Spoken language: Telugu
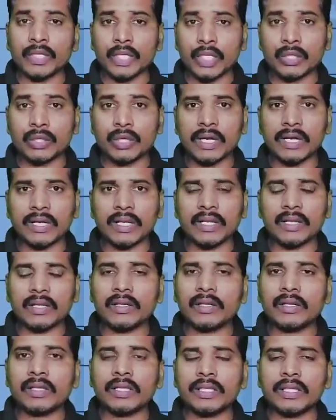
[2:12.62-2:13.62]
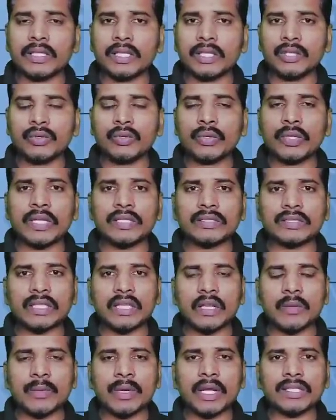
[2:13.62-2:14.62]
ఎందుకంటే ఈ న్యూ ఇయర్
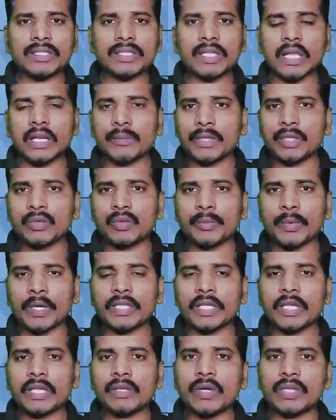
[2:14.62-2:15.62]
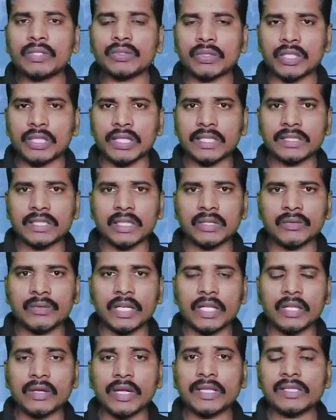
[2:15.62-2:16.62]
సందర్భంగా చాలా మంది ఉపాధ్యాయులు వారి సొంత దేశాలకు
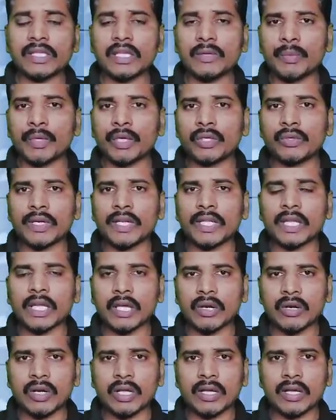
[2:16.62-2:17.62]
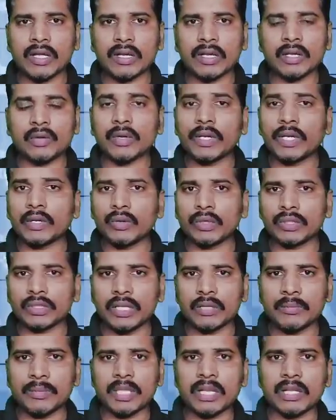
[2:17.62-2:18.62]
వెళ్లారు అయితే ఇప్పుడున్నటువంటి ఈ కరోనా కారణంగా కొన్ని కొత్త
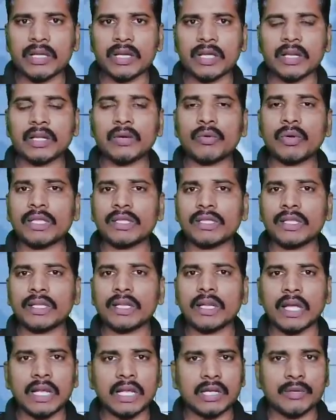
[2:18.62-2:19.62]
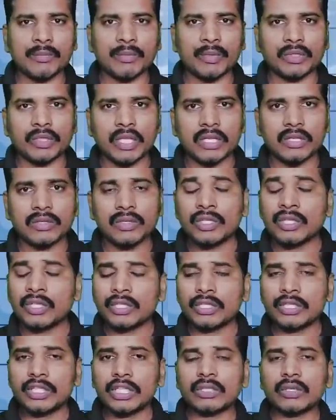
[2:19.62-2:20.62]
నిబంధనల కారణంగా వారు తిరిగి రాలేకపోతున్నారు
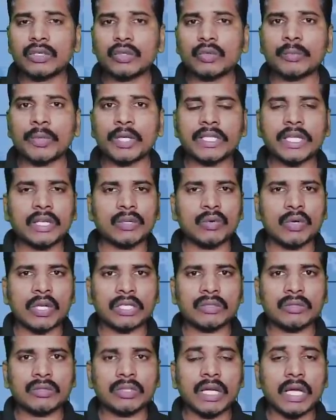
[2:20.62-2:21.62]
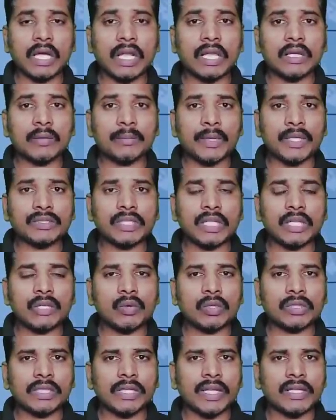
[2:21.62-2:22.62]
దీంతో ఉపాధ్యాయుల కొరత ఉంది అలాగే ప్రస్తుతానికి
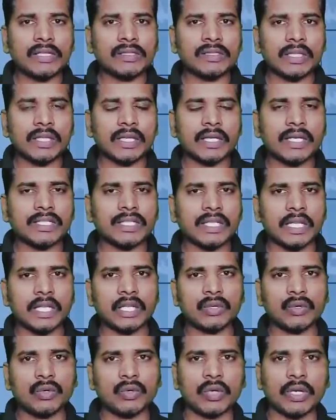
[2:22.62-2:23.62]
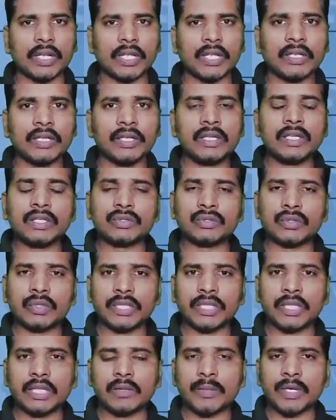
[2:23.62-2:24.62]
కొత్త కేసుల సంఖ్య కూడా చాలా ఎక్కువగా ఉన్నాయి సో
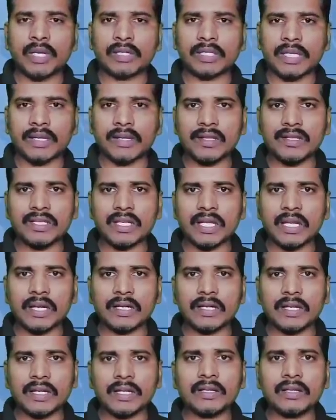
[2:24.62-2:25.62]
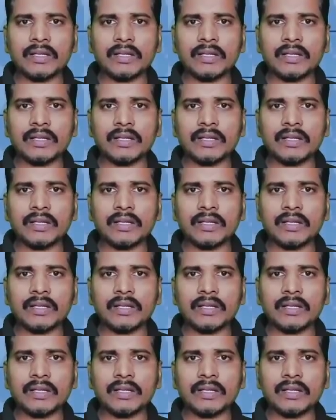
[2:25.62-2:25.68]
దీన్ని మనం తగ్గించాలంటే